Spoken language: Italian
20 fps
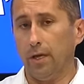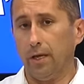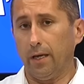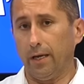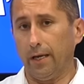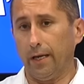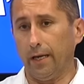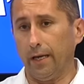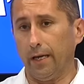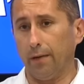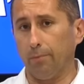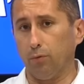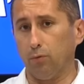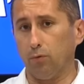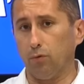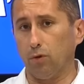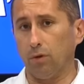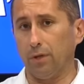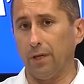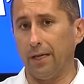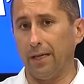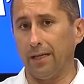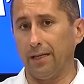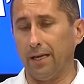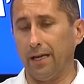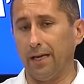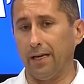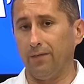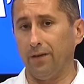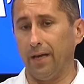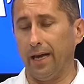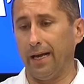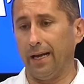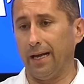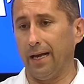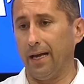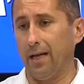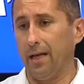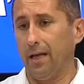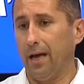eh, appunto della, della
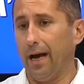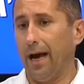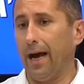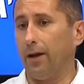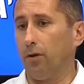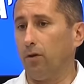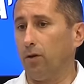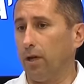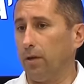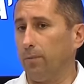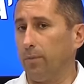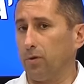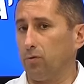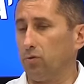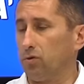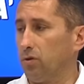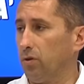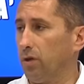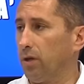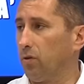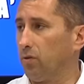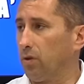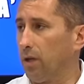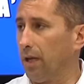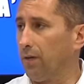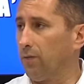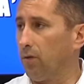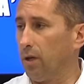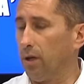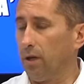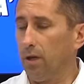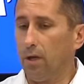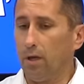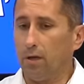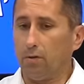Riviera, hanno delle ripercussioni notevoli.